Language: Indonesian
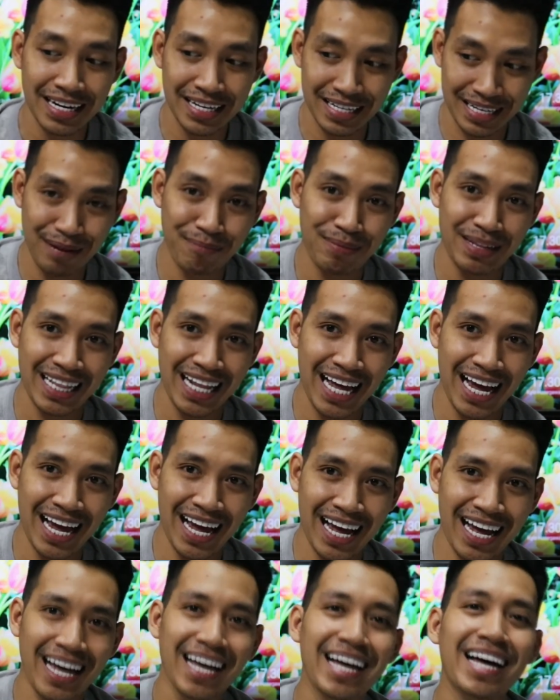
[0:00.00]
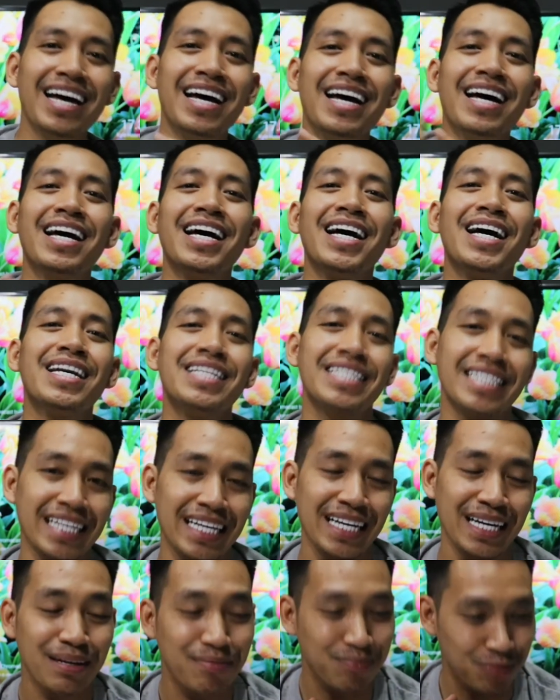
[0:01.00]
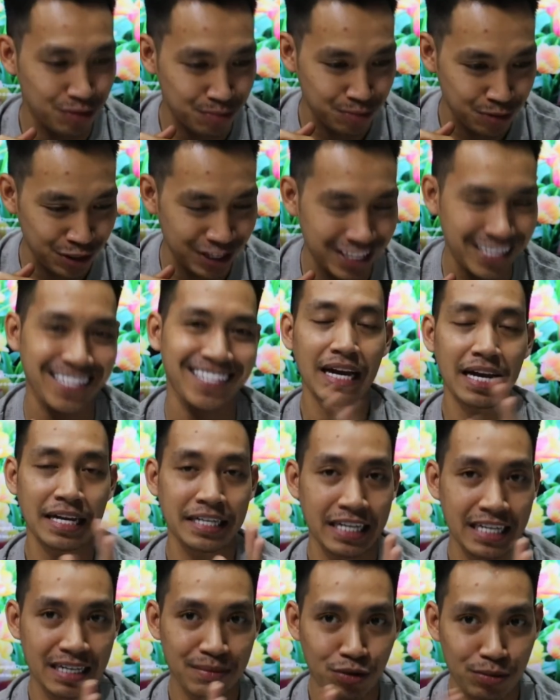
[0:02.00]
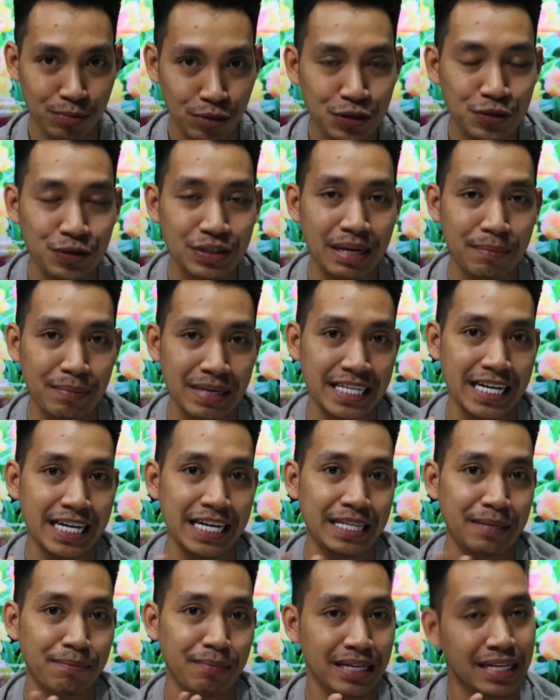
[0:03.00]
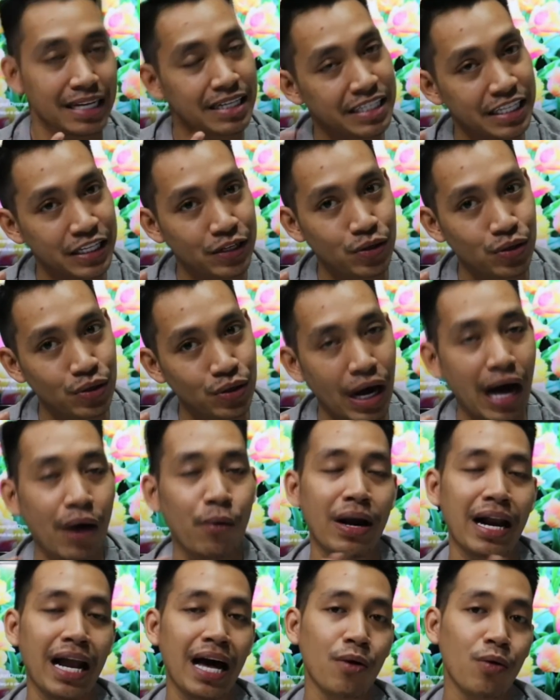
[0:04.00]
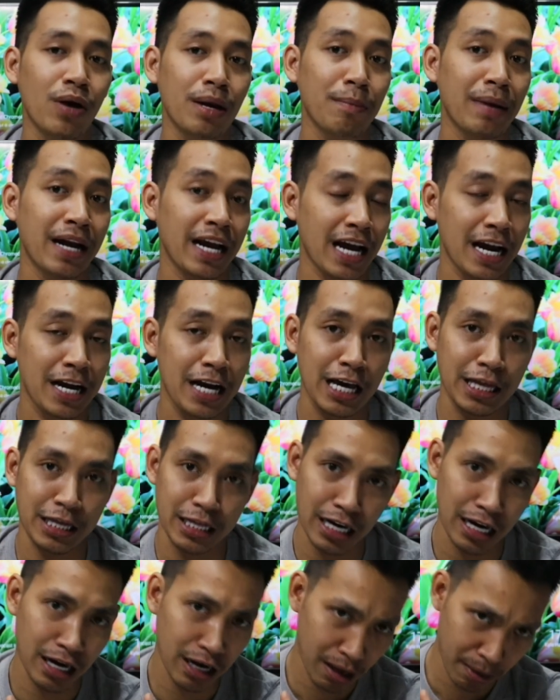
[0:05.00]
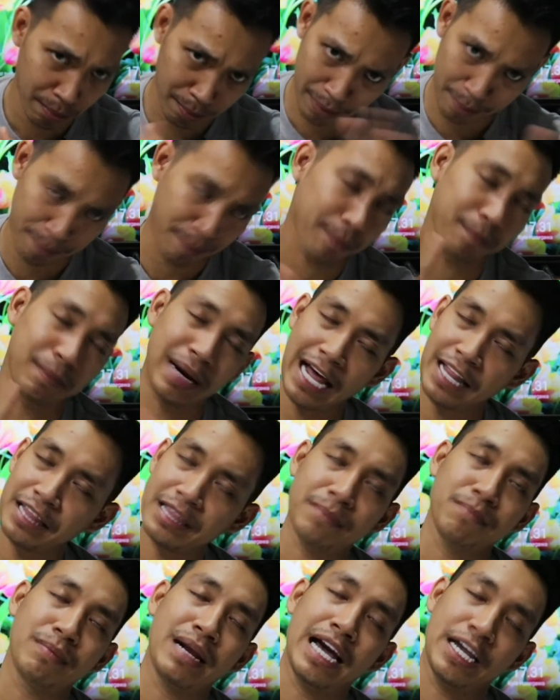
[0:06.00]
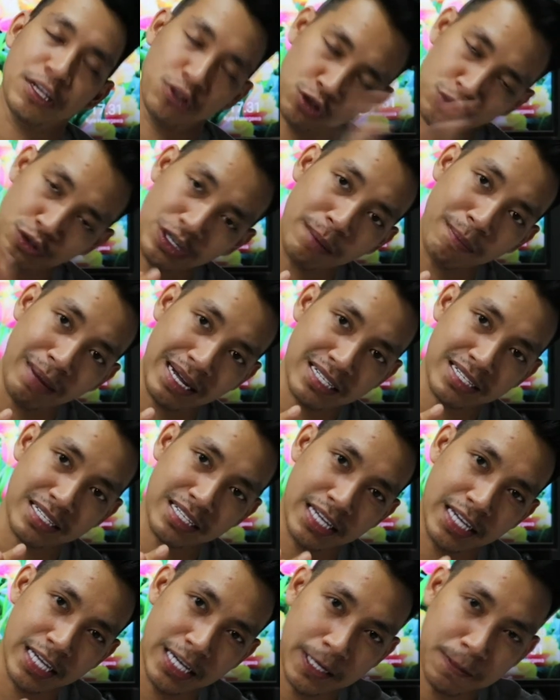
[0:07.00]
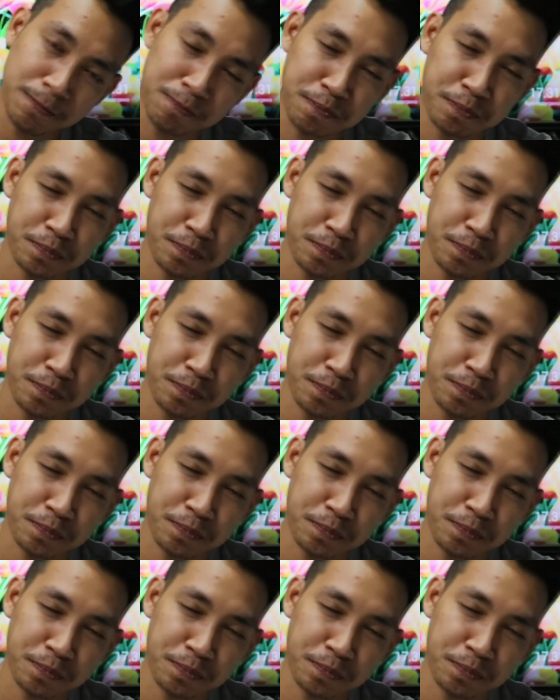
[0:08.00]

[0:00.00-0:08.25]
Dapatlah si Mumut. Jadi Mumut sudah menjadi temannya Cio. Awal-awal mereka datang berantem lah itu sudah pasti